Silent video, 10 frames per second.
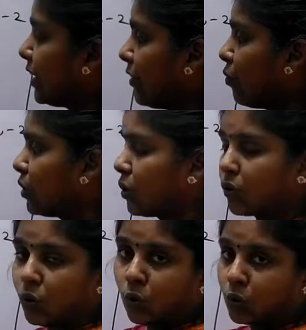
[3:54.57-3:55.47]
ஏற்கனவே உங்களுக்கு
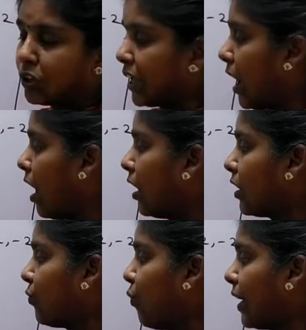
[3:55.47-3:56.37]
ஒரு க்ளூ கொடுத்துருக்கேன்
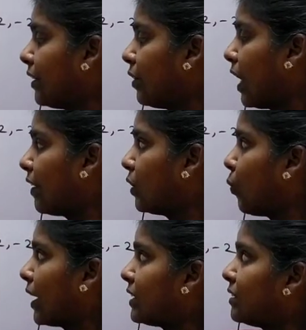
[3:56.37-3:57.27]
ஆர் ஆஃப் ஒன்
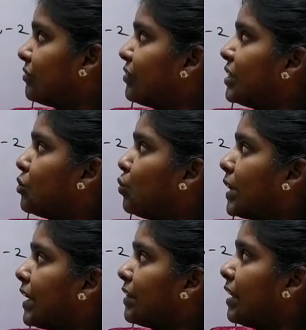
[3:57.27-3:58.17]
அதாவது ஒன் வந்து
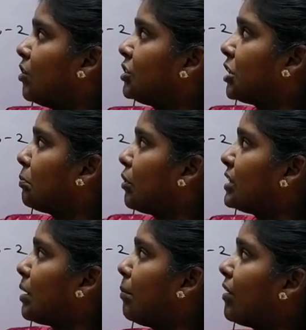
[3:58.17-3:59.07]
ரூட்டாக இருக்குதா இல்லையான்னு செக்
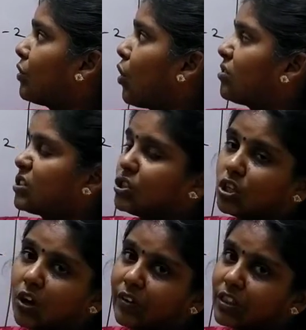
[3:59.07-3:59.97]
பண்ணால் சம்மாத கொஷன் ஜீரோ